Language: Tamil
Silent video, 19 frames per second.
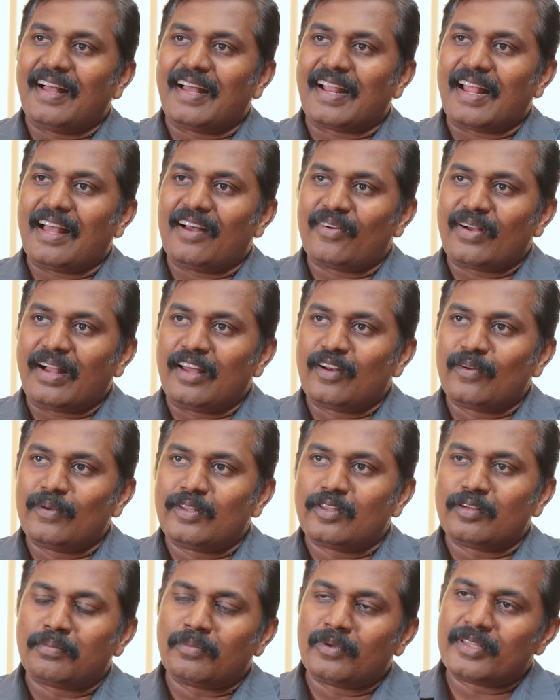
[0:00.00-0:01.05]
ஆனால் அவங்க
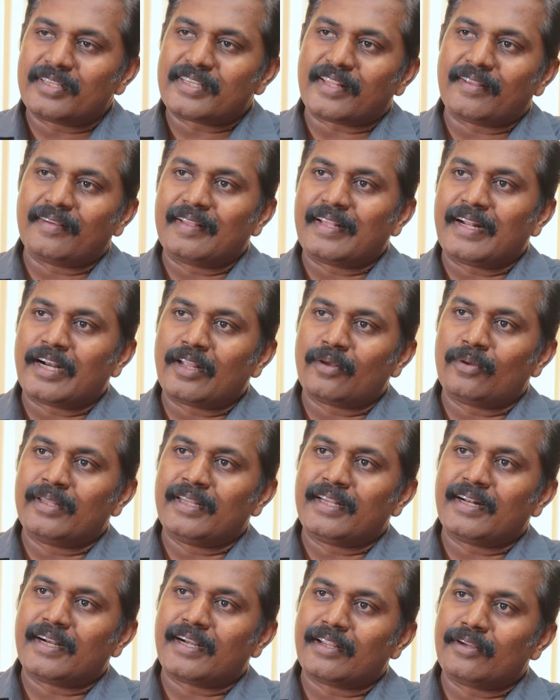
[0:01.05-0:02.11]
அறுபத்தொம்பது சதவீத
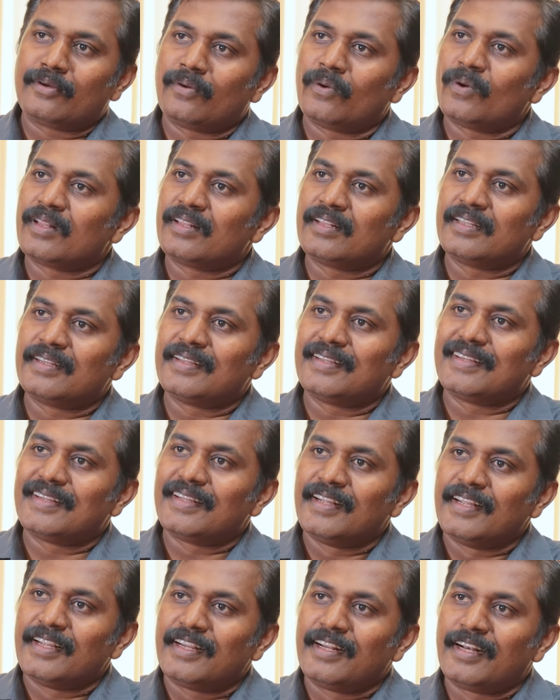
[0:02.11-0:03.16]
இடஒதுக்கீட்டை கொடுத்து
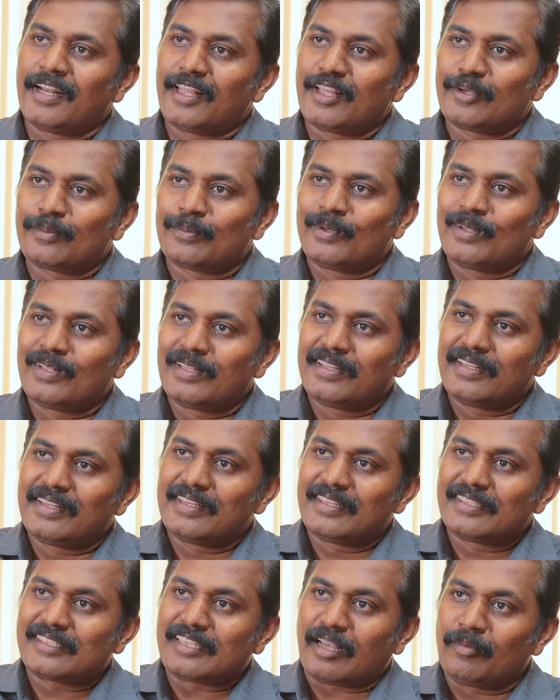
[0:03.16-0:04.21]
இன்றைக்கும் வந்து
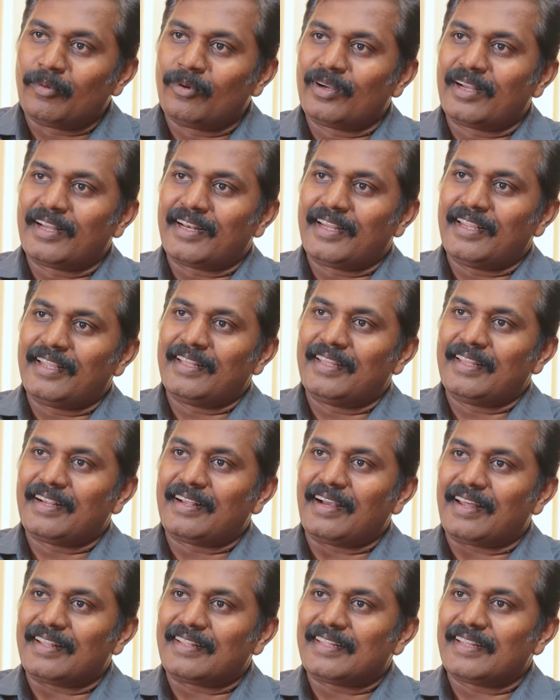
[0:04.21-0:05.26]
சமூக நீதி
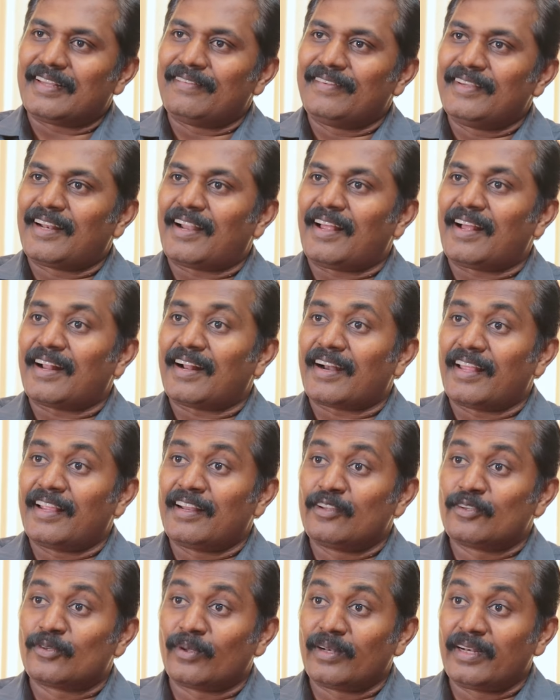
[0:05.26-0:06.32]
காத்த
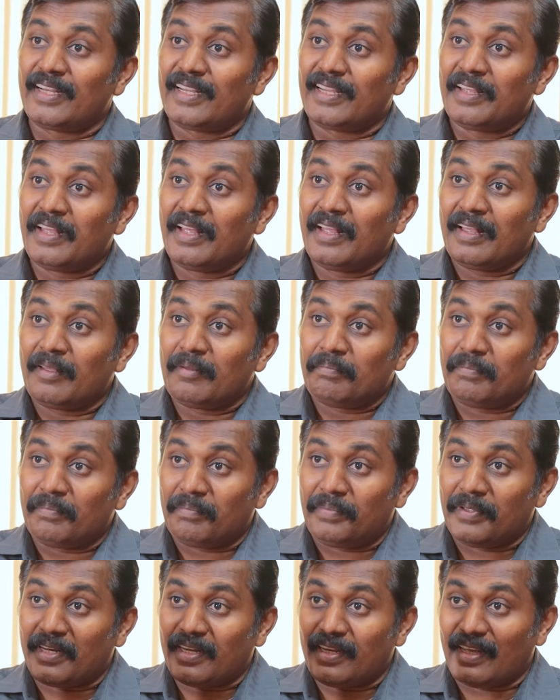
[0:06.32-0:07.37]
வீராங்கனைன்னு சொல்லி
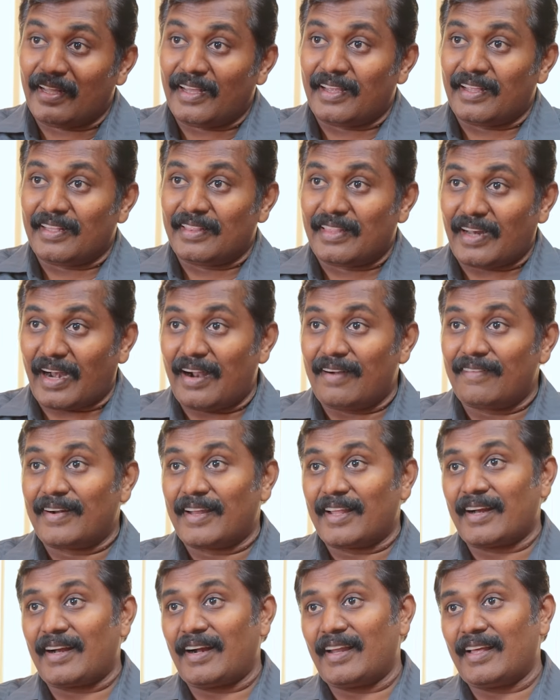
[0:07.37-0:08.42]
பெரிய
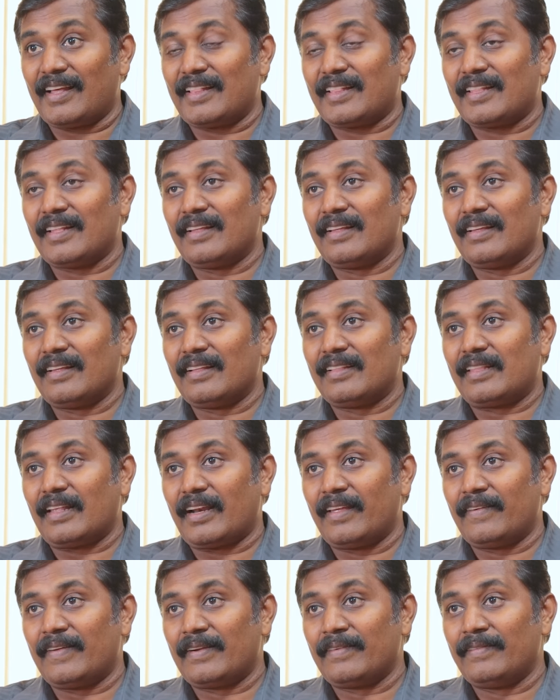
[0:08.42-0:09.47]
திராவிடர் கழகத்து
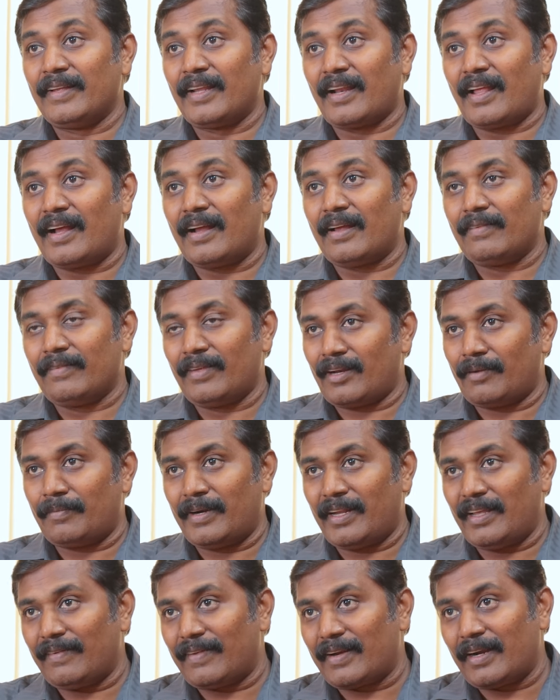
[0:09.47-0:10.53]
தலைவர் வீரா
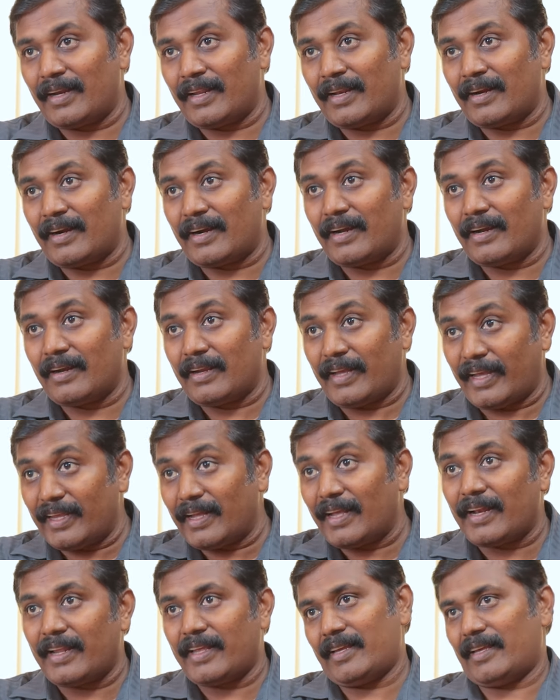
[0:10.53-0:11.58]
வீரமணி அவர்களினால்
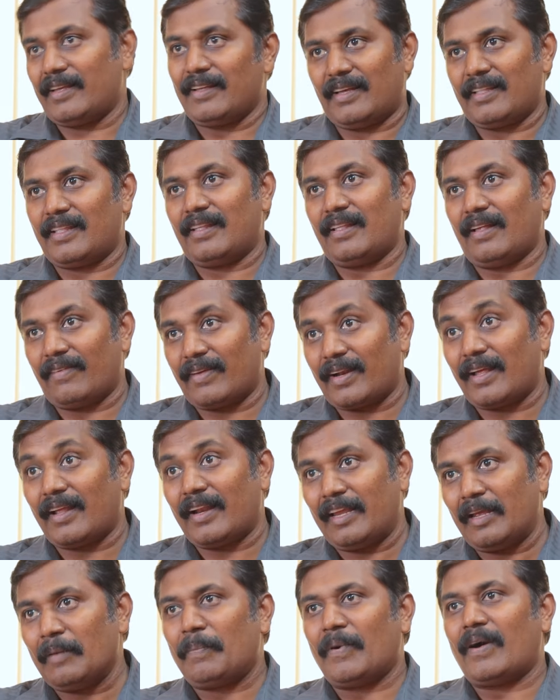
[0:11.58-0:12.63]
கையாலேயே அதாவது
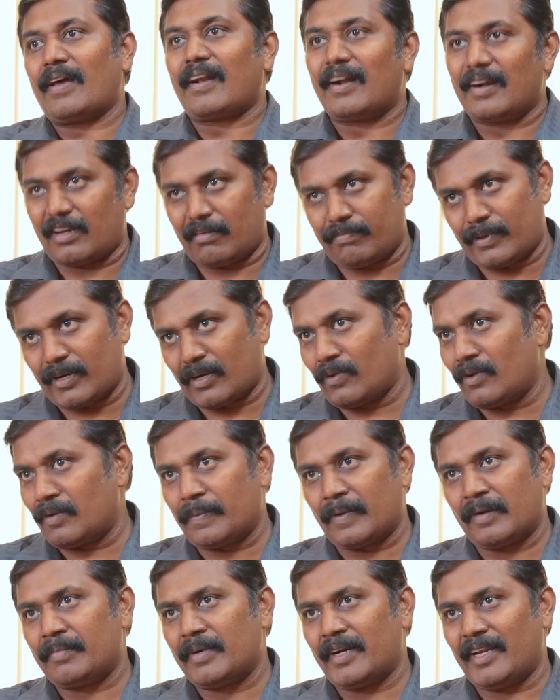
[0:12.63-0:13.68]
அவராலேயே பாராட்டப்பட்ட ஒரு
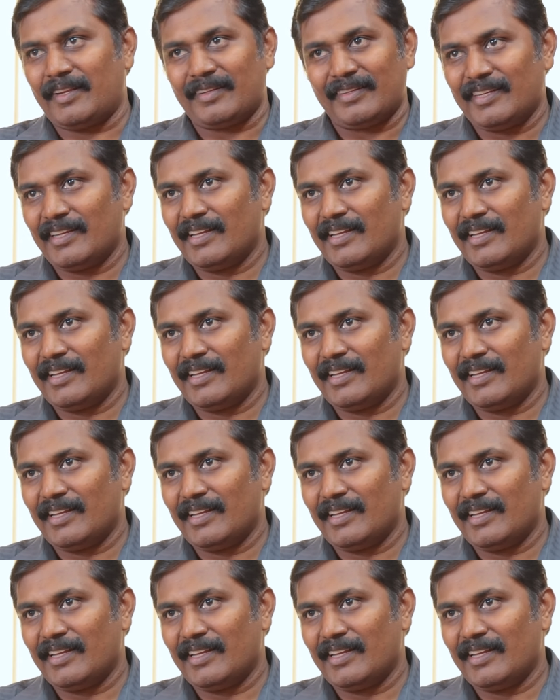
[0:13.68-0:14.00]
பெண்மணி